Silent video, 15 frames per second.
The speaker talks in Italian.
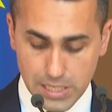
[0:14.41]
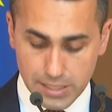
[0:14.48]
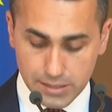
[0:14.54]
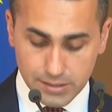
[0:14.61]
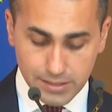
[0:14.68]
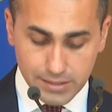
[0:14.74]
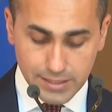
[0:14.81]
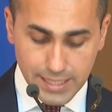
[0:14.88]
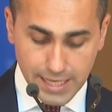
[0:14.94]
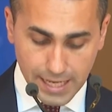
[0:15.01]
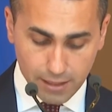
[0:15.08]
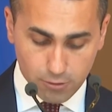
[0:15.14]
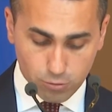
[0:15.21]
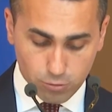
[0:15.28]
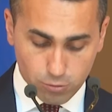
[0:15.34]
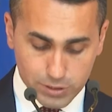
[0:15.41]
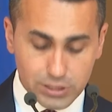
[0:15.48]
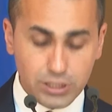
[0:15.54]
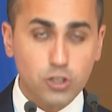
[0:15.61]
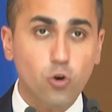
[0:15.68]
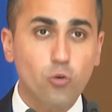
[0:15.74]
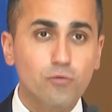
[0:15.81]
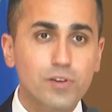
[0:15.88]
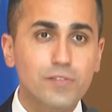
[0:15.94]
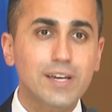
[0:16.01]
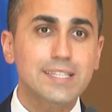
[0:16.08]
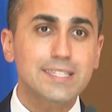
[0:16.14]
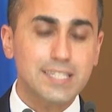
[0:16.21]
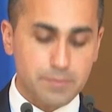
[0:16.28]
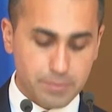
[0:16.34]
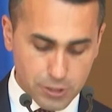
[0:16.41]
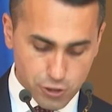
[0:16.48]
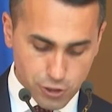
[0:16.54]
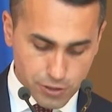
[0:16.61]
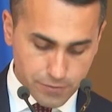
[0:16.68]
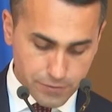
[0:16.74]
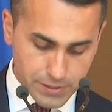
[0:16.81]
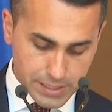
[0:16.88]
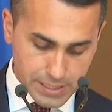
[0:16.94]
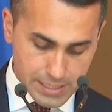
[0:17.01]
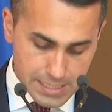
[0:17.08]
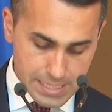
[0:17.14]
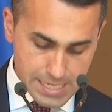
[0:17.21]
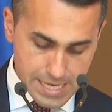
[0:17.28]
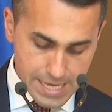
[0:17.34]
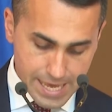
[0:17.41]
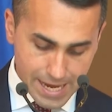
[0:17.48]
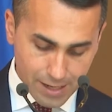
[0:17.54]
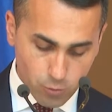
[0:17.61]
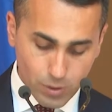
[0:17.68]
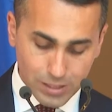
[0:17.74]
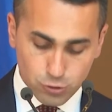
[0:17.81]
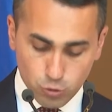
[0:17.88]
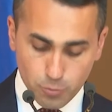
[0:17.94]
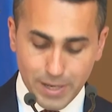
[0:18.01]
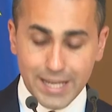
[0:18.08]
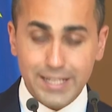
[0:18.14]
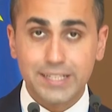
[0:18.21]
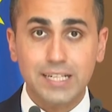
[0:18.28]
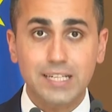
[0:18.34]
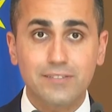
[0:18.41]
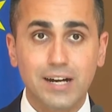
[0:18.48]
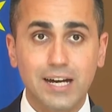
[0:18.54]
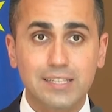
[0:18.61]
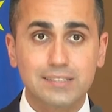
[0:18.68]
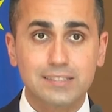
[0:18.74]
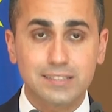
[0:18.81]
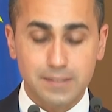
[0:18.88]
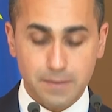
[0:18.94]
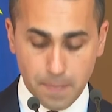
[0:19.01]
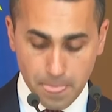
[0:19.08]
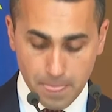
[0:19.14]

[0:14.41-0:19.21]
di dialogo e di convivenza pacifica è quanto mai rilevante,